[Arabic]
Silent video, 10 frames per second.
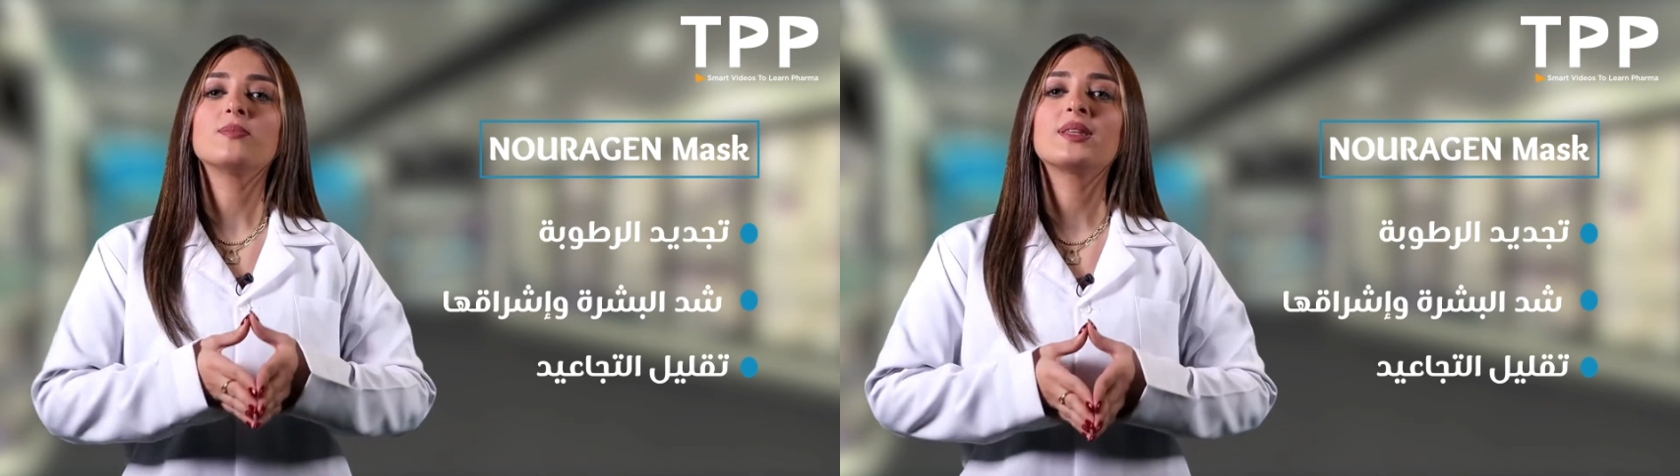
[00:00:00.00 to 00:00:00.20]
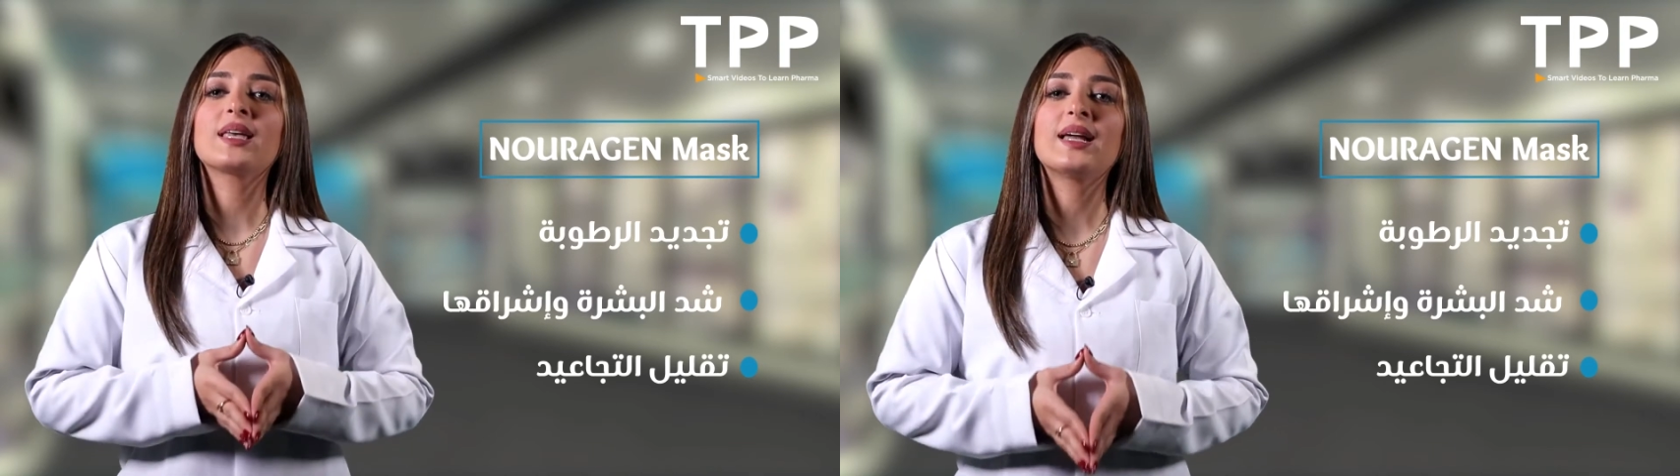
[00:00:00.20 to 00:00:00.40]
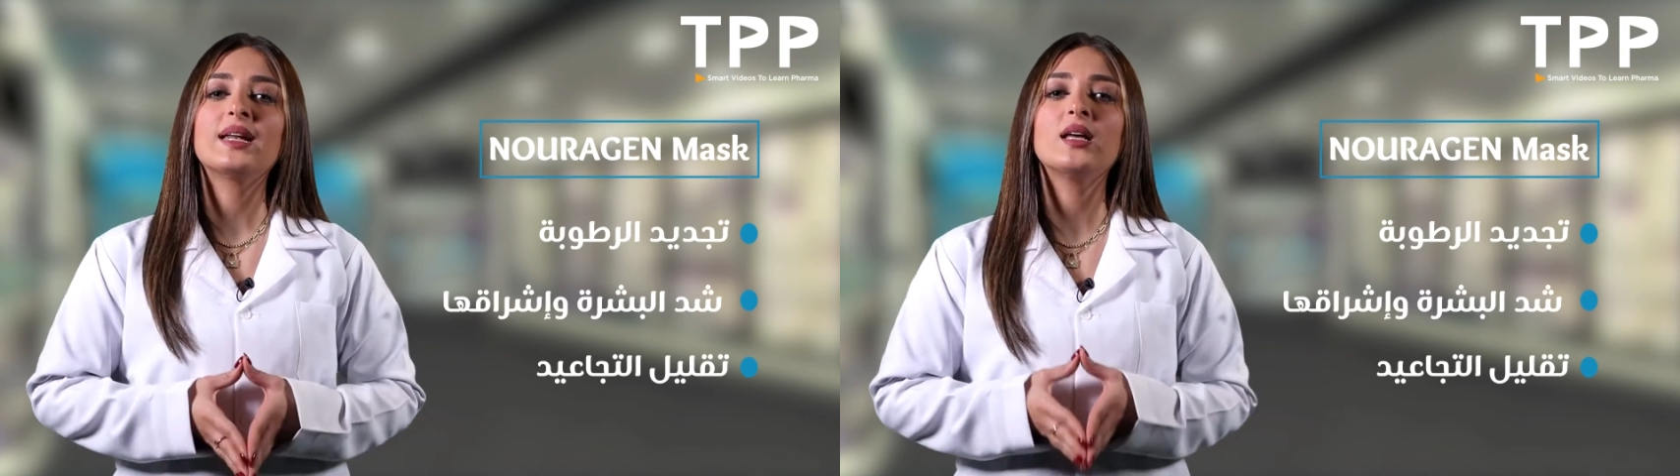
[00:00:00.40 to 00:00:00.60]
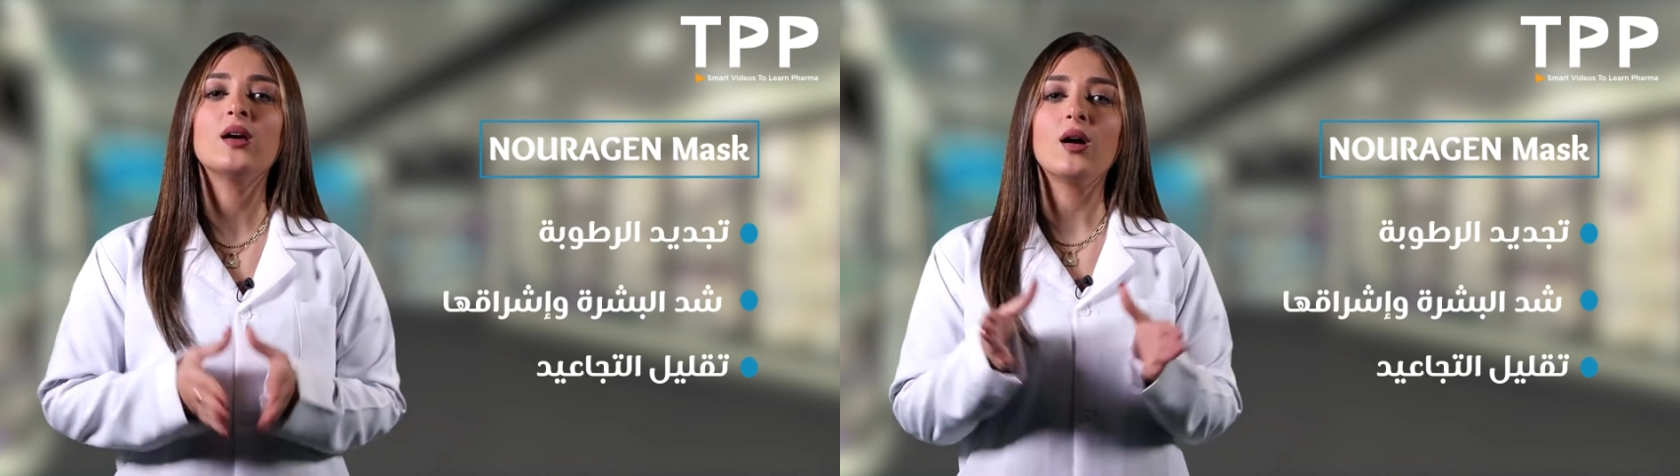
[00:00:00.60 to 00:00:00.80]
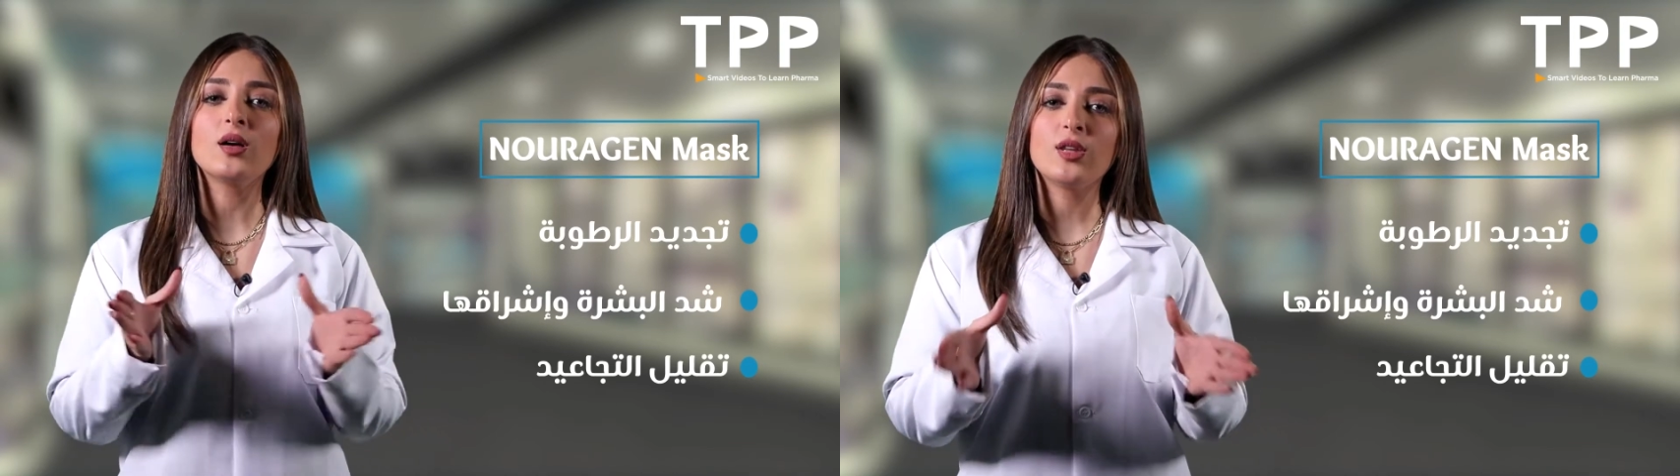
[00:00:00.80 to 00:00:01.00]
بتخليه
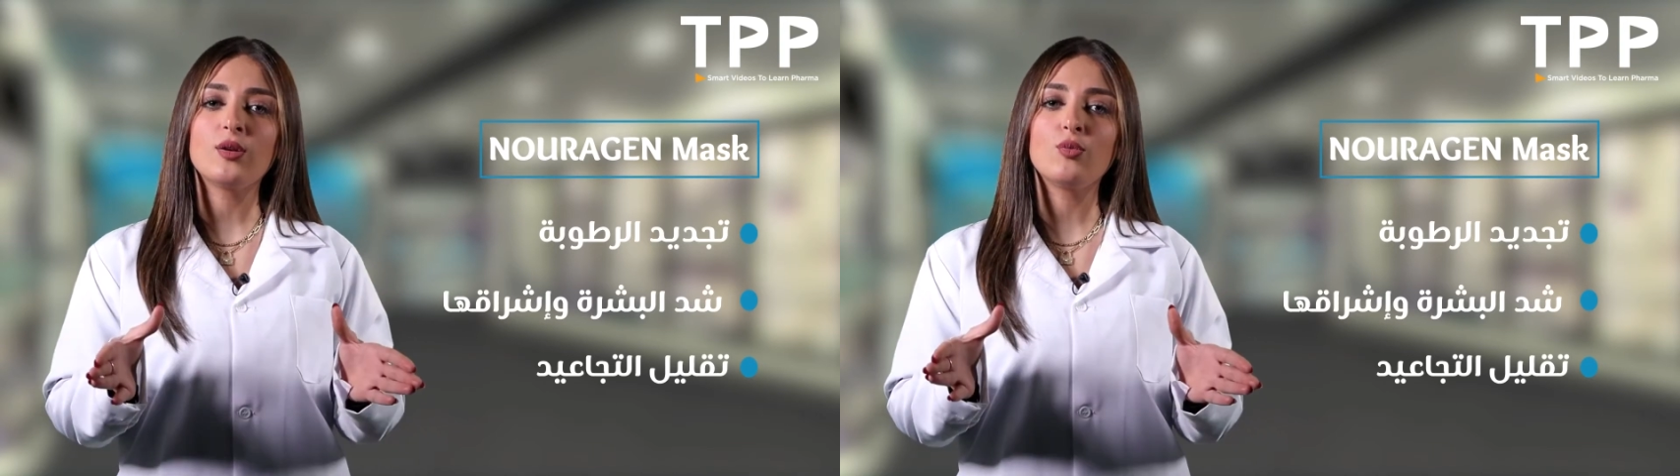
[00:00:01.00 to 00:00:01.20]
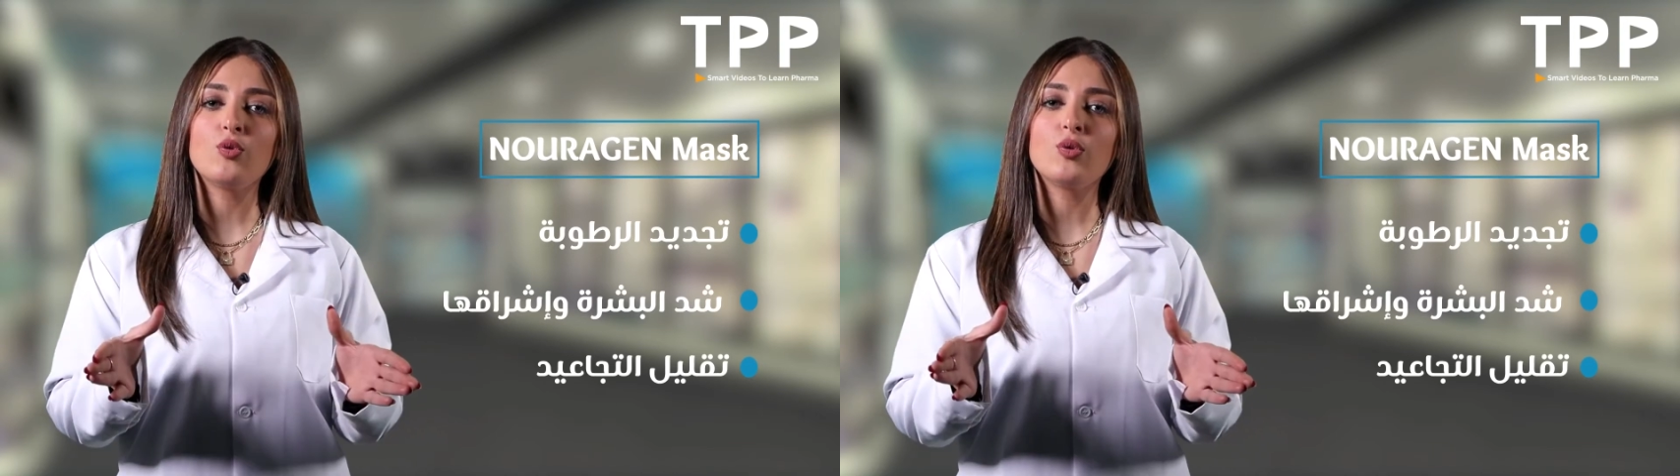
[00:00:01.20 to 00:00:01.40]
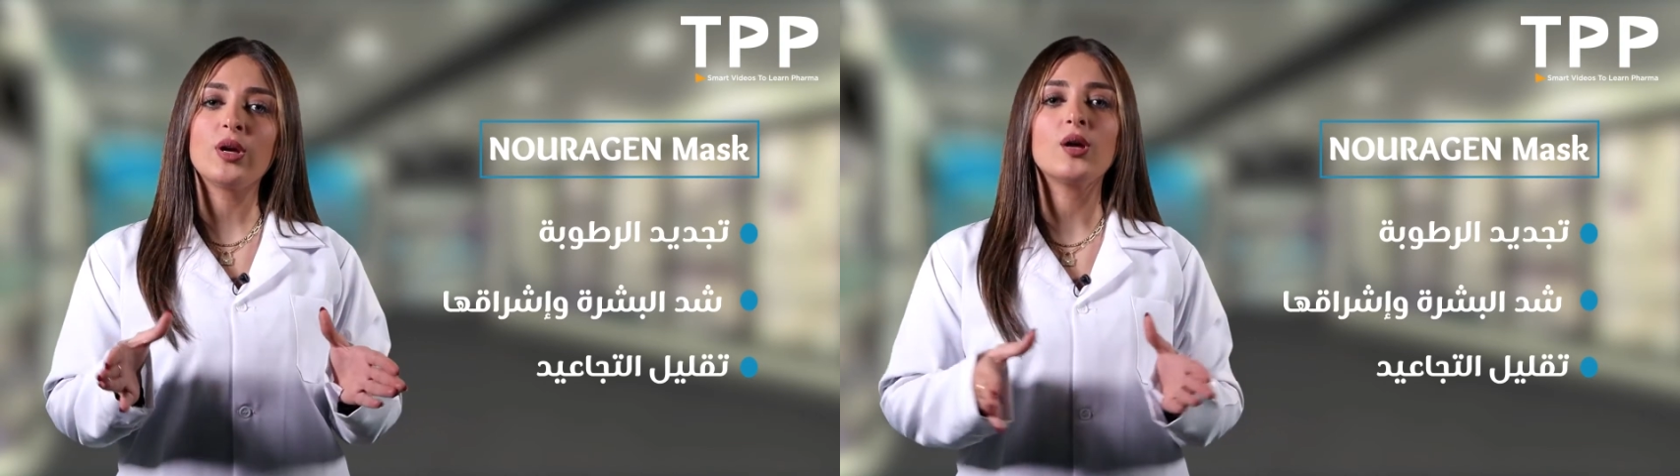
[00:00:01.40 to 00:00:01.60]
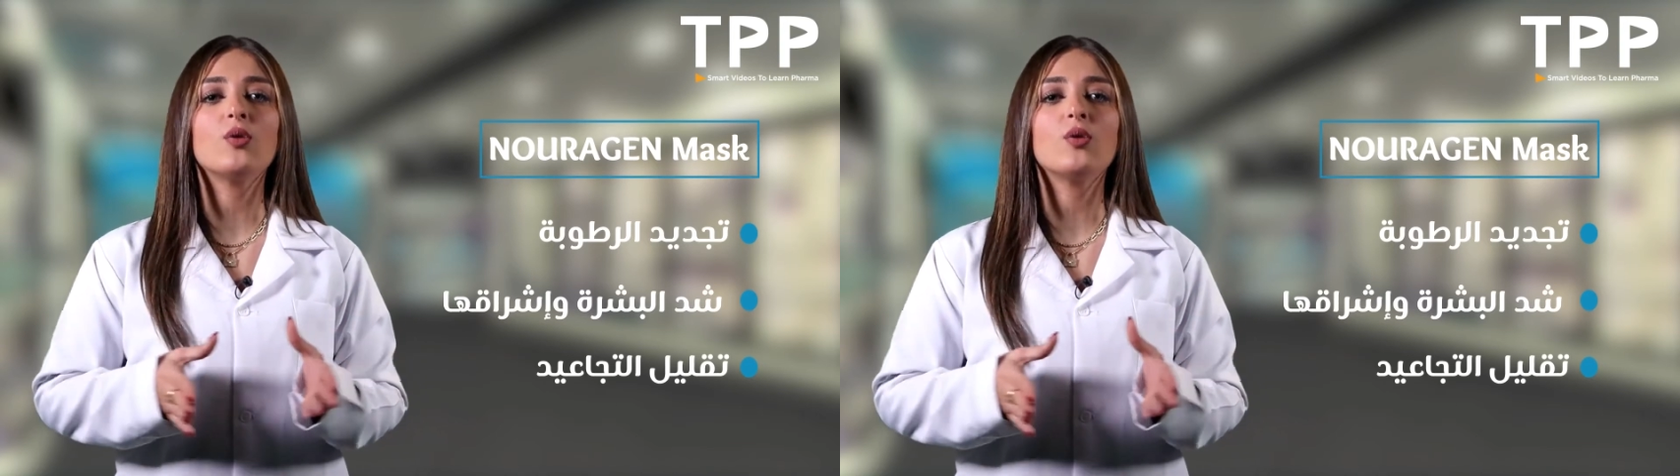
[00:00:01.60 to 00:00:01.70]
أكثر مرونة